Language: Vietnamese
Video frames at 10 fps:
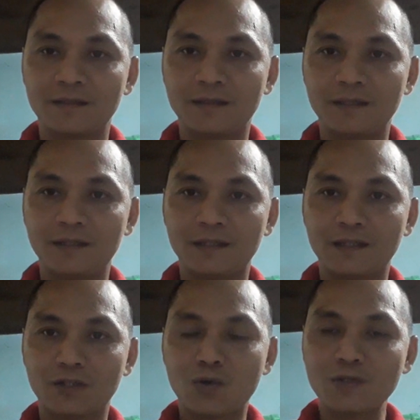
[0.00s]
thì
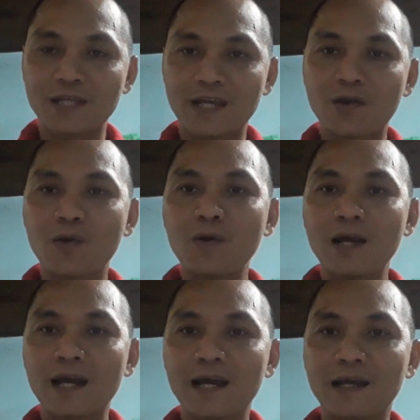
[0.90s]
nó sẽ có
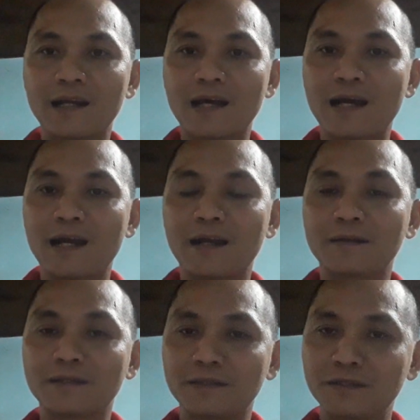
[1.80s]
là
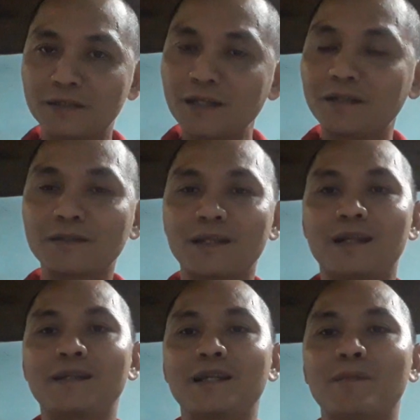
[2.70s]
nhất
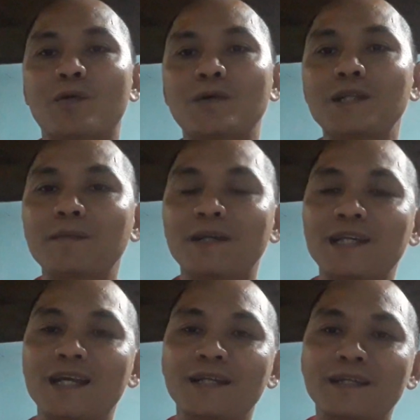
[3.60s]
định là một cái thiết bị
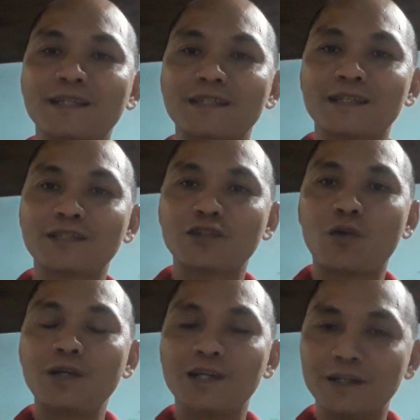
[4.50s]
điện này sẽ
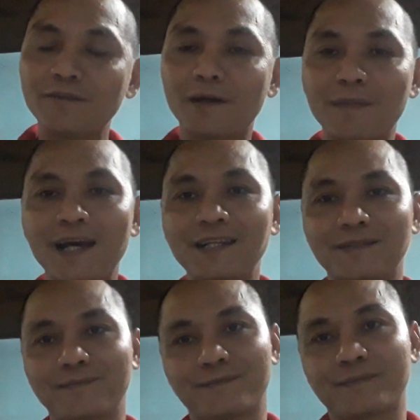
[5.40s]
có lửa và mát
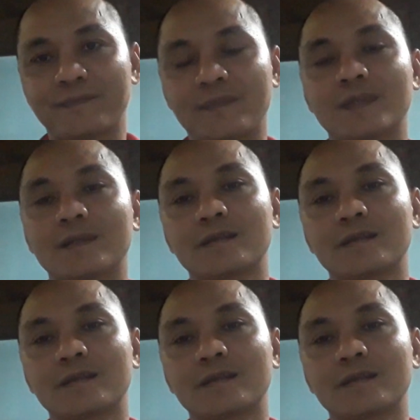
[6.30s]
Ừ.